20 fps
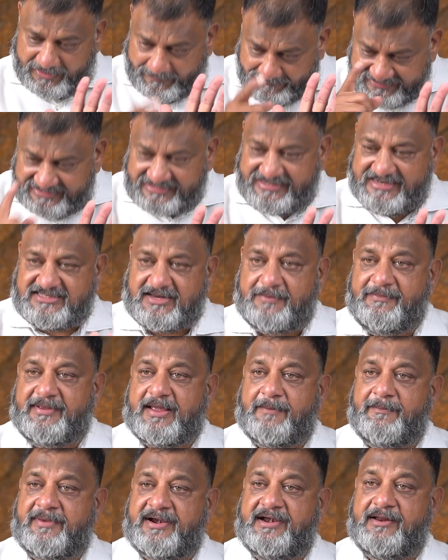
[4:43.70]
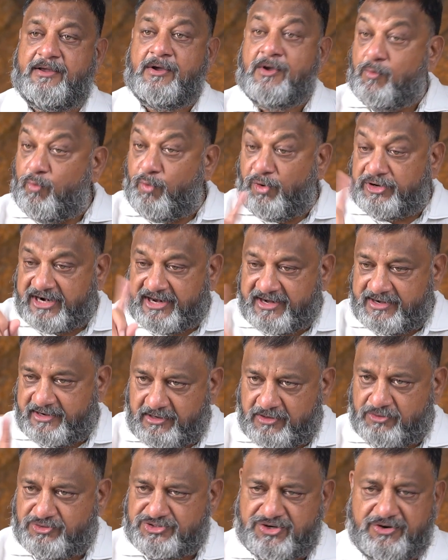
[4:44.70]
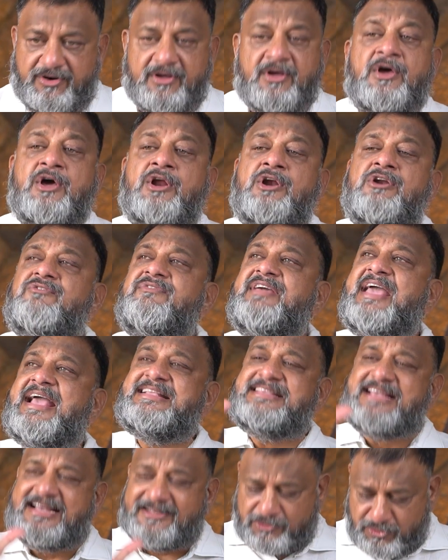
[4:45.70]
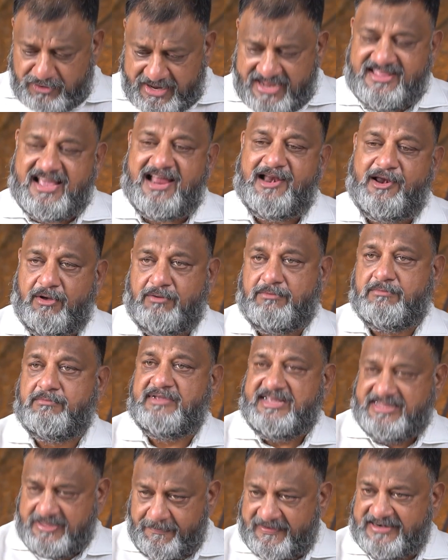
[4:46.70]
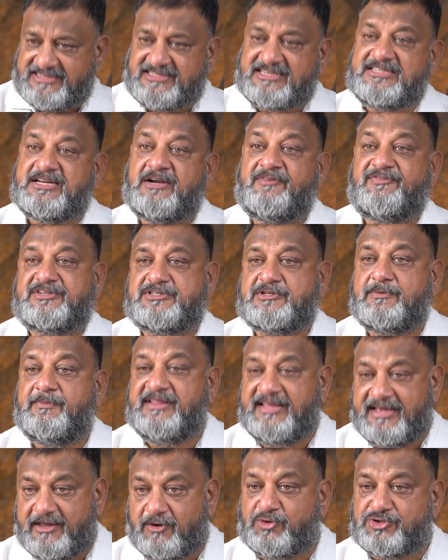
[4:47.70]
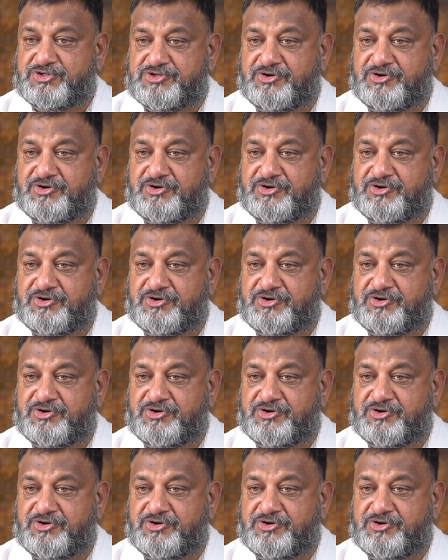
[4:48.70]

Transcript: రిప్రజెంటేషన్ మీకు ఇమ్మనండి ఓటు అడగడానికి వచ్చినాడు నువ్వేం చేస్తావు ఐదేళ్ళలో ఇది ప్రశ్నించండి ఫస్ట్ మీ దగ్గరికి